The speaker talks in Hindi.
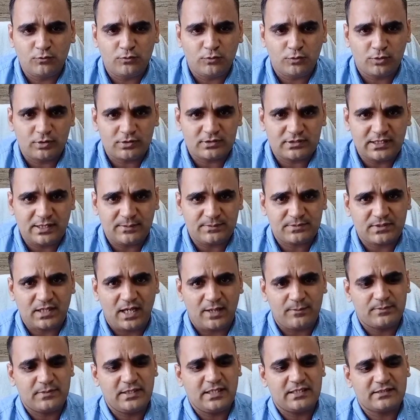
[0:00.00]
टू फोर शेप्स
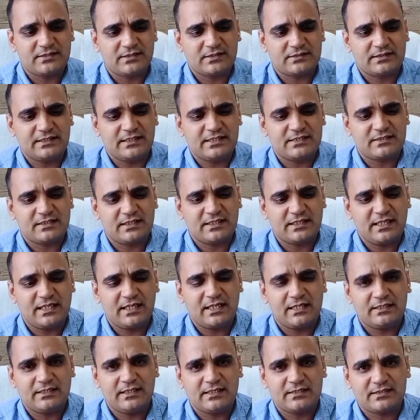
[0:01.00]
आप देख सकते हैं इस तरह की
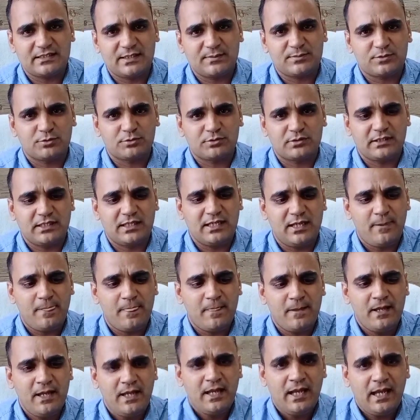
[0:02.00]
ये शेप्स होती हैं
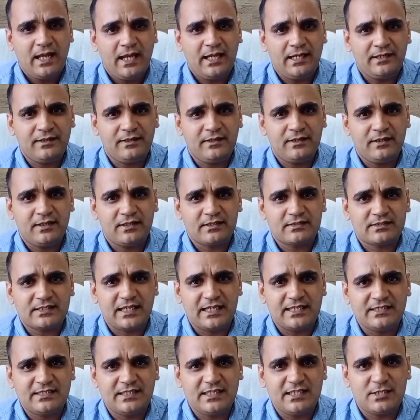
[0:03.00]
एंड
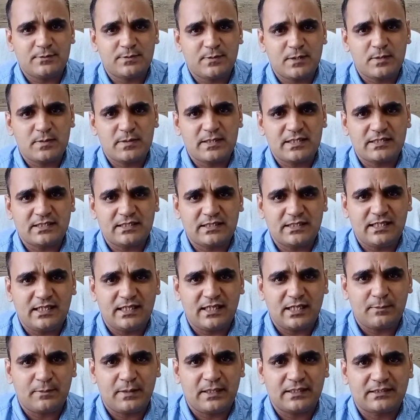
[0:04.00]
साइज़ की स्पेसिफिकेशन की
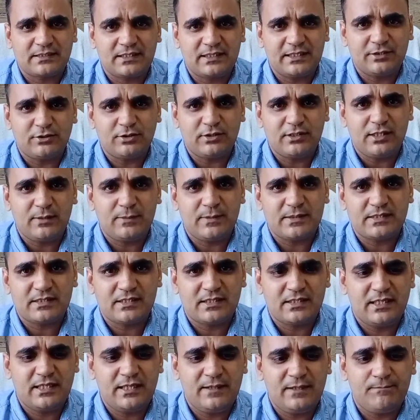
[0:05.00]
अगर बात करें तो ये
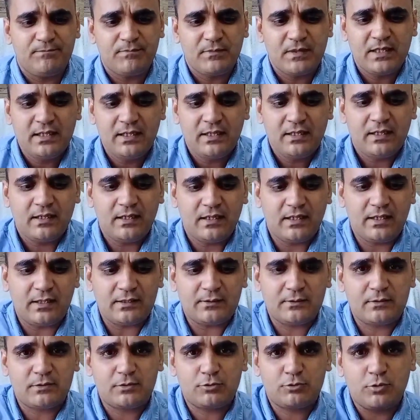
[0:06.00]
बेसिकली
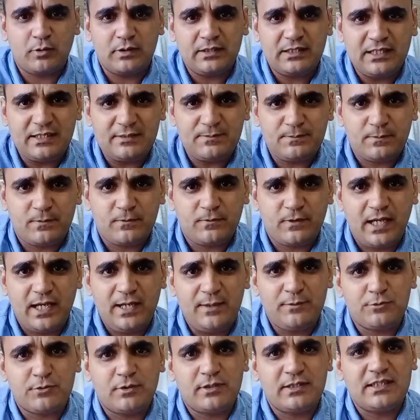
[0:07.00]
ट्वेंटी
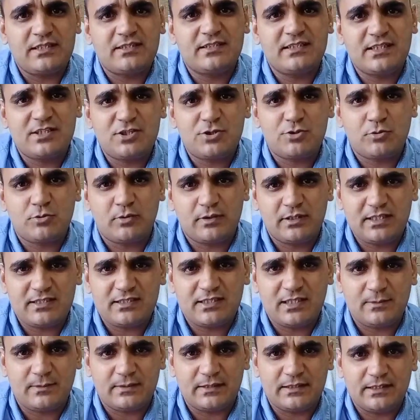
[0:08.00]
फाइव ट्वेंटी सिक्स ट्वेंटी
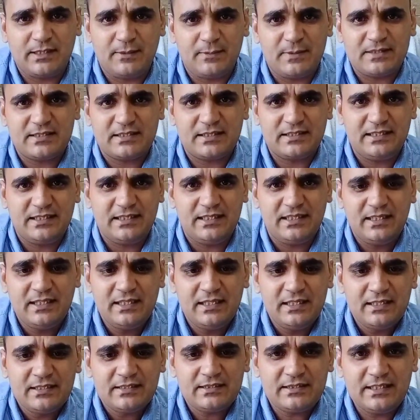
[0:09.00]
सेवन ये बेसिकली
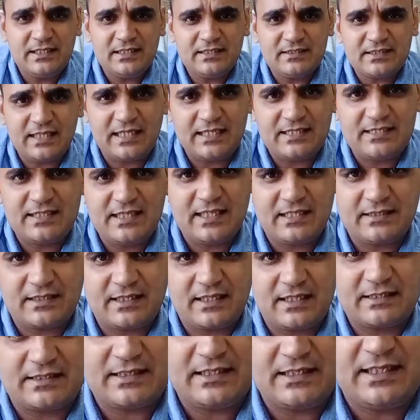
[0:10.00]
तीन साइज़ के
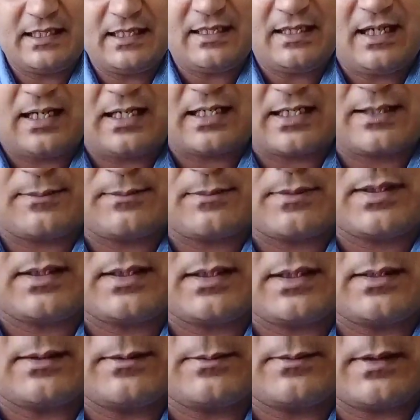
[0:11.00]
अंदर आती हैं अगर हम
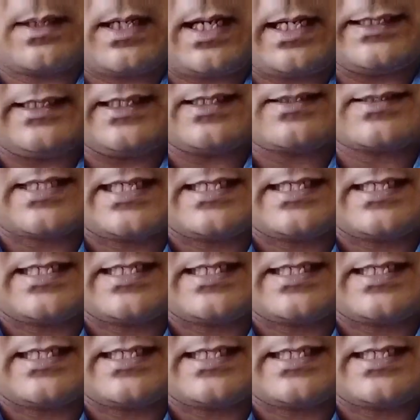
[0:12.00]
हायर